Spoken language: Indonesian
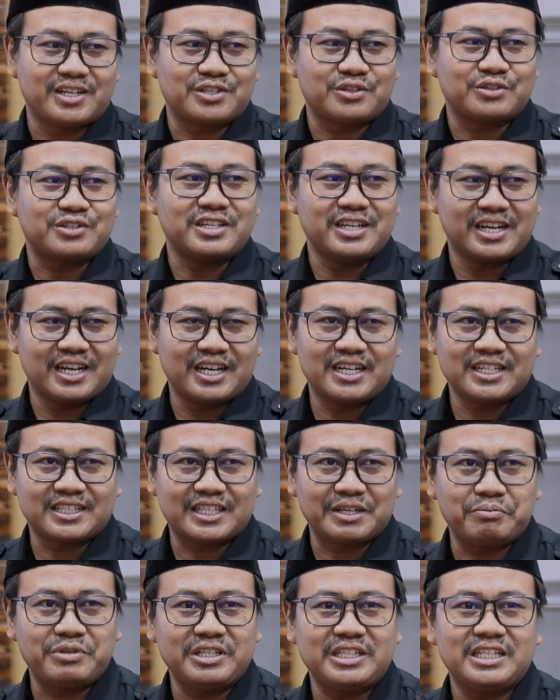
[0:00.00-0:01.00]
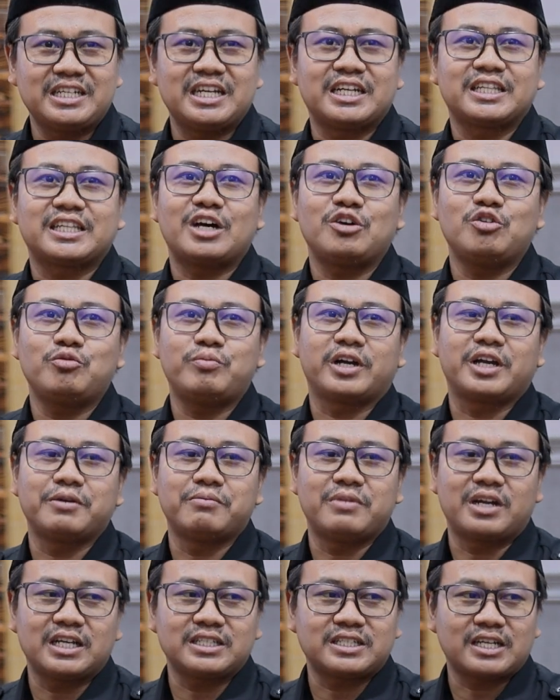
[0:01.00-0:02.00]
sosial tapi tidak tahu
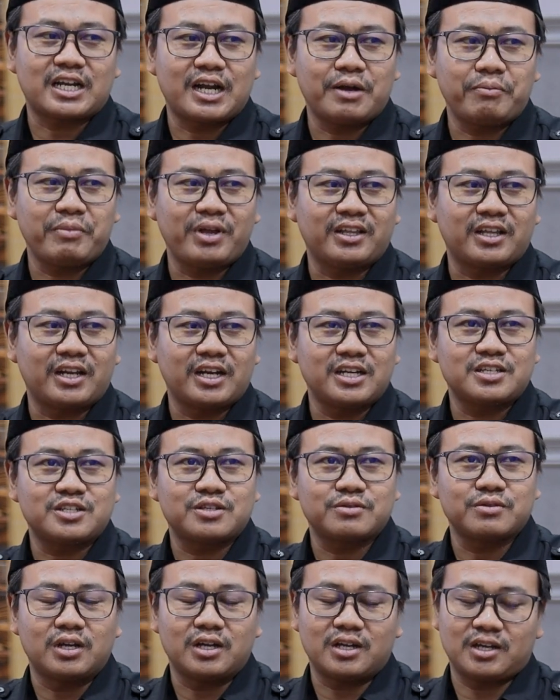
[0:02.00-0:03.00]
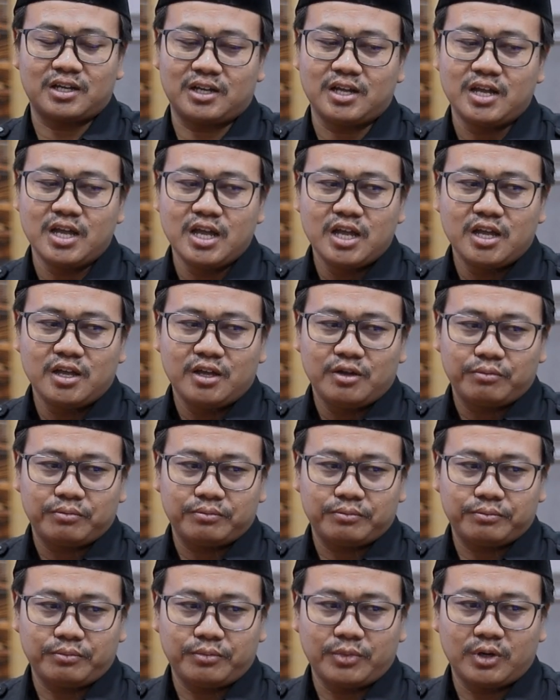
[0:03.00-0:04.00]
bagaimana cara maintenance uh,
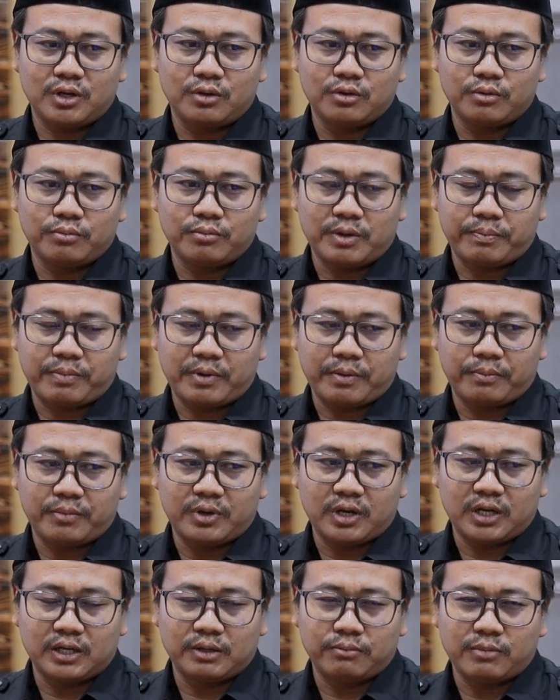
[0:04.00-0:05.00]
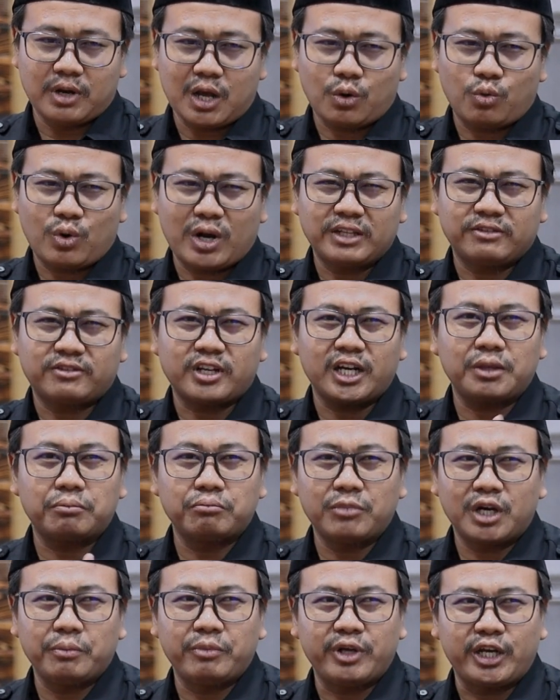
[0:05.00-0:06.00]
meng, apa, melakukan
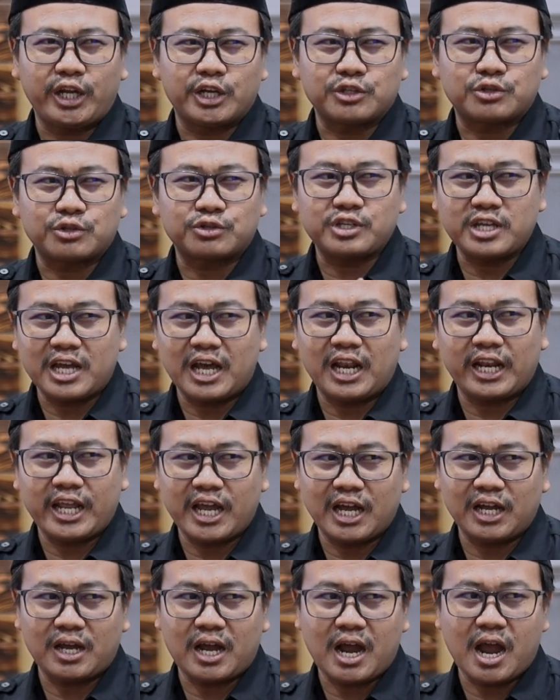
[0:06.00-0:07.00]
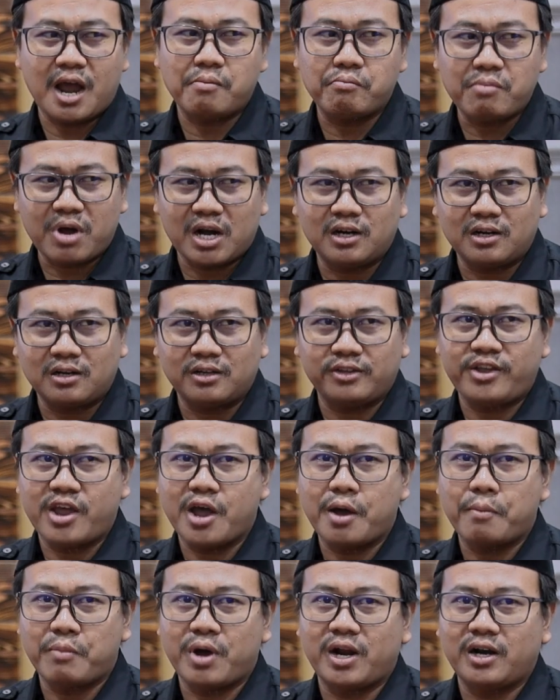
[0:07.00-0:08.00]
treatment media sosial yang aman,
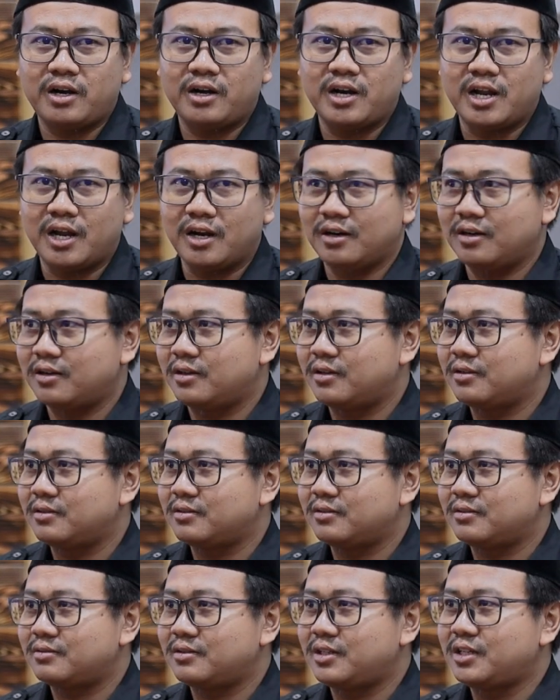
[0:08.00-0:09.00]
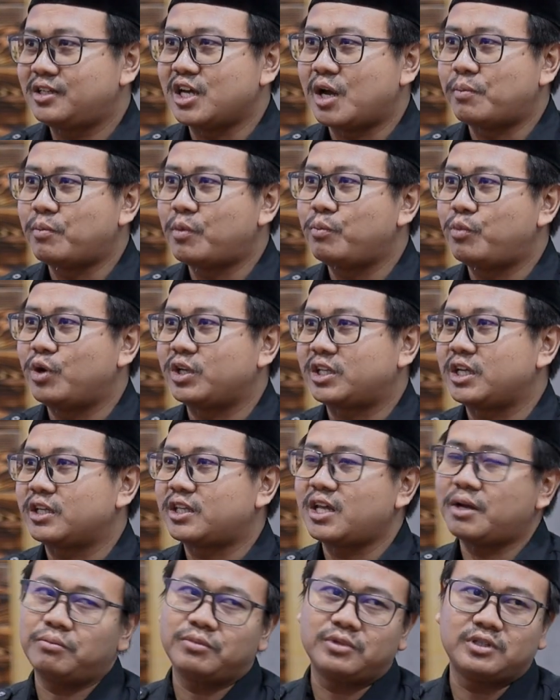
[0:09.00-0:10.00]
nyaman dan tidak membuat kita
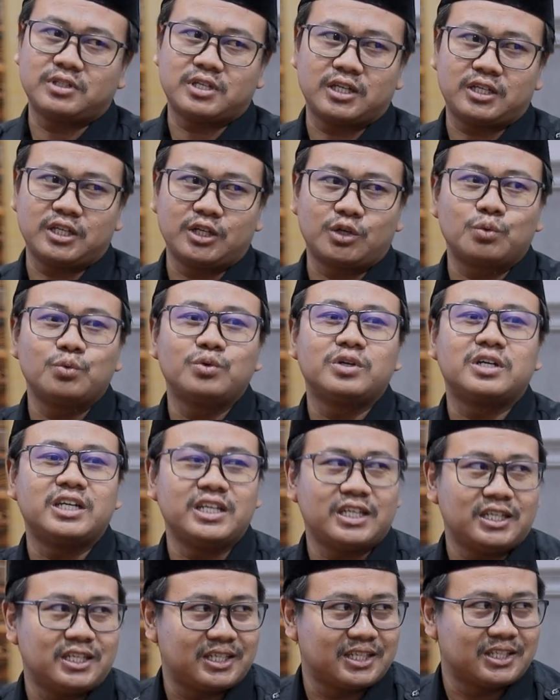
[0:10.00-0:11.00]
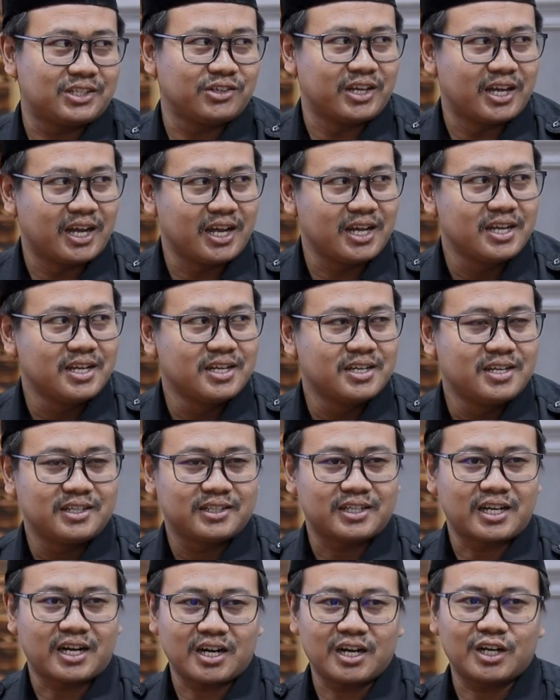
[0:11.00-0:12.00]
menjadi rugi gitu ya. Hmm.
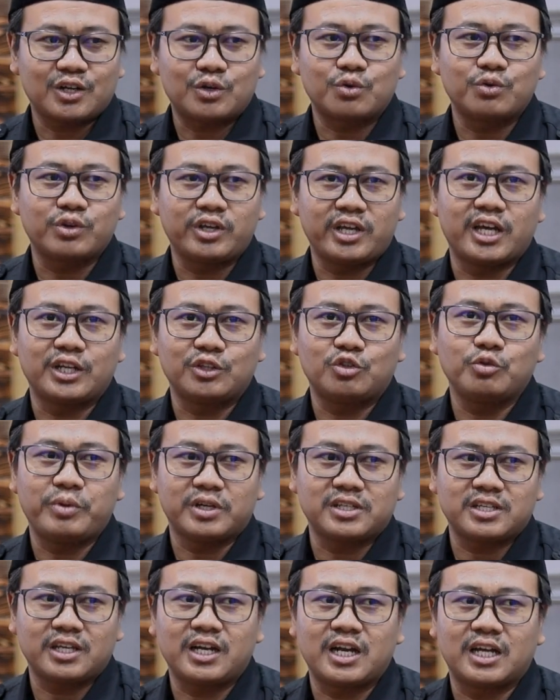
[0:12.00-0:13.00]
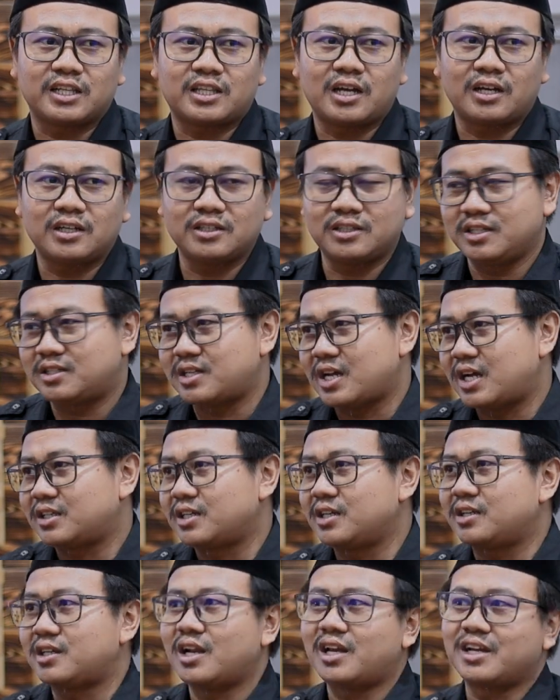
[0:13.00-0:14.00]
Karena kerugian itu biasanya datang di saat
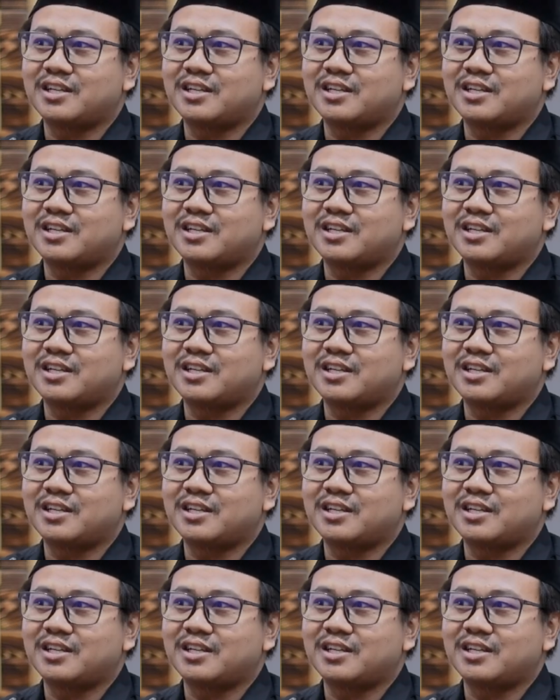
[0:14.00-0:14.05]
kita lagi